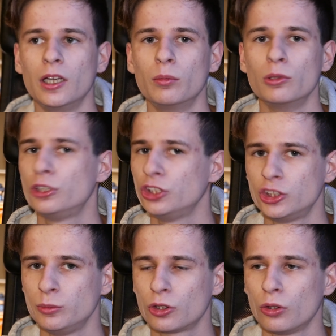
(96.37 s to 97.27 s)

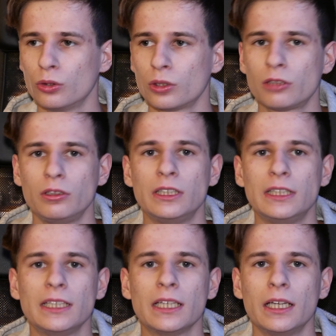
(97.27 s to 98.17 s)
moltissimi colori
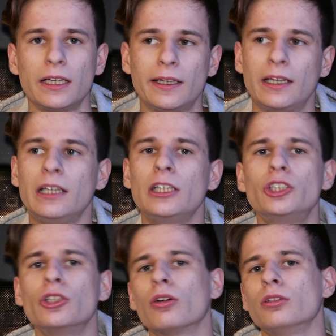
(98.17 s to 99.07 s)
quindi il
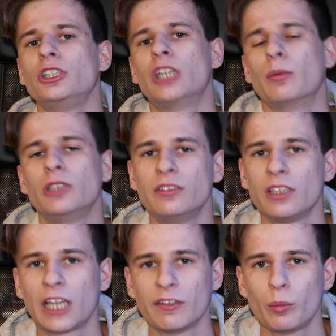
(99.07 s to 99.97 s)
gioco diciamo
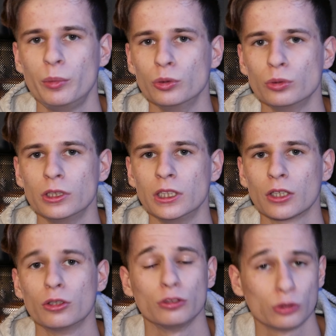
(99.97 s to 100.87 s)
diventava più
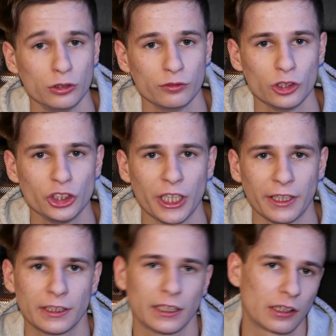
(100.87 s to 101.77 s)

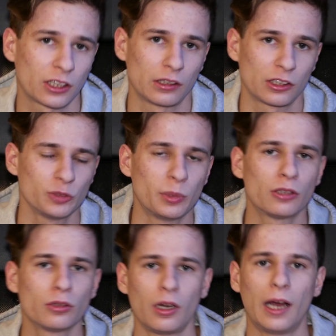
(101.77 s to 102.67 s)
coinvolgente
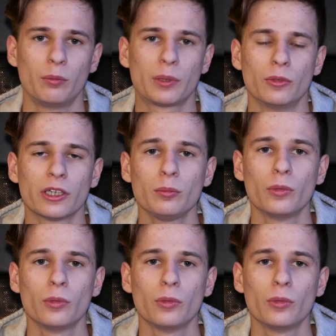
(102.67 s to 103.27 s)
rispetto al primo Game